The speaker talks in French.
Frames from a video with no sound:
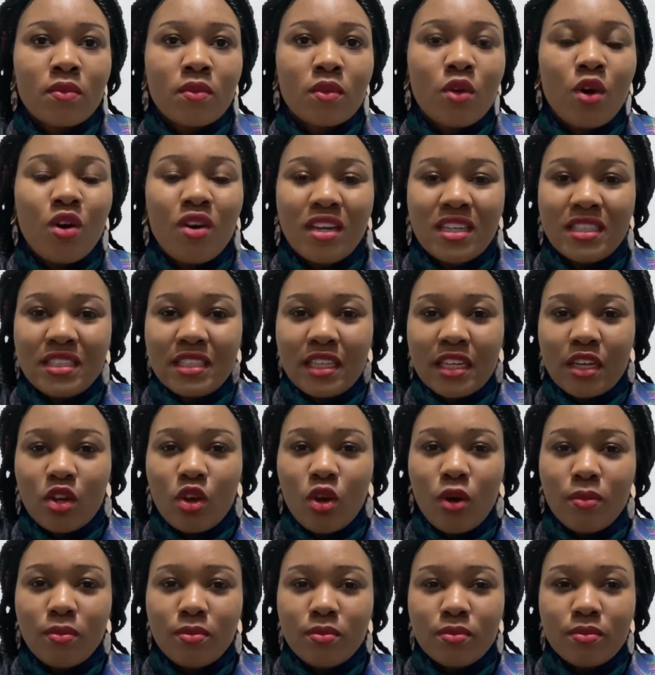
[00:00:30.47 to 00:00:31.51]
ont été
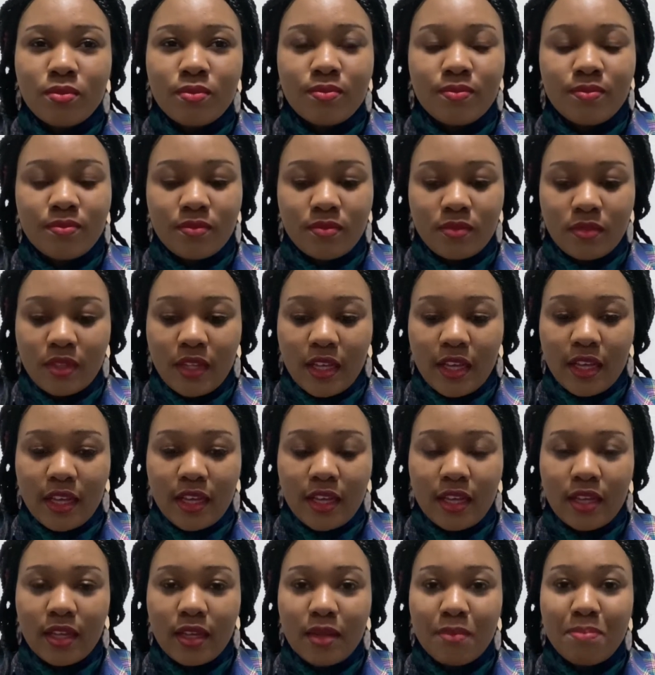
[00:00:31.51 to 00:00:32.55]
comme
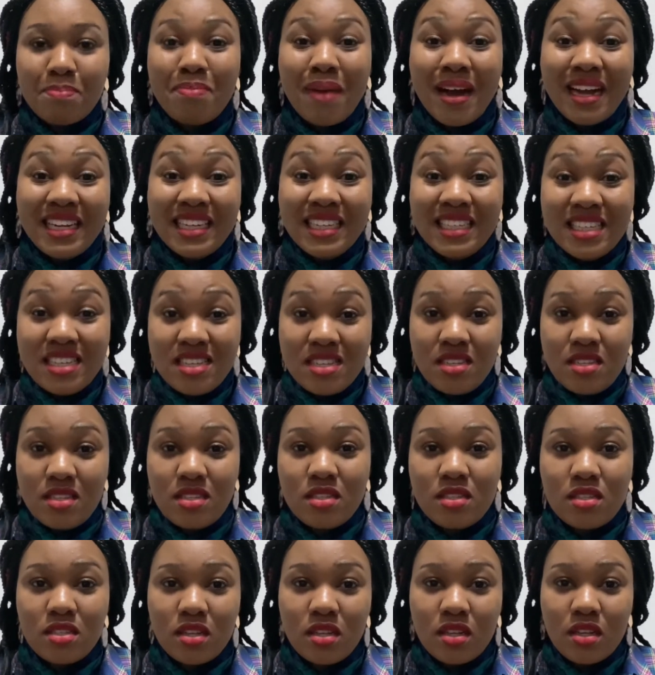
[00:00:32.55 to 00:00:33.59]
des
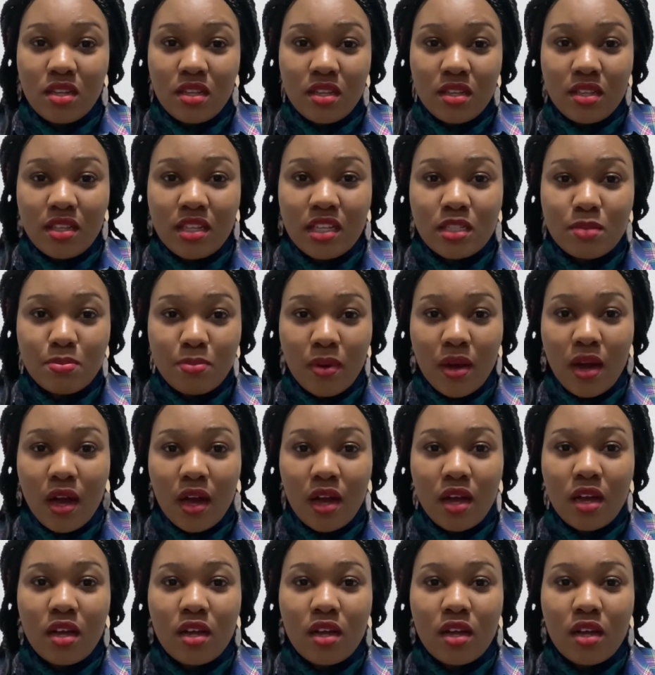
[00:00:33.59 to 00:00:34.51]
balises, n'est-ce pas,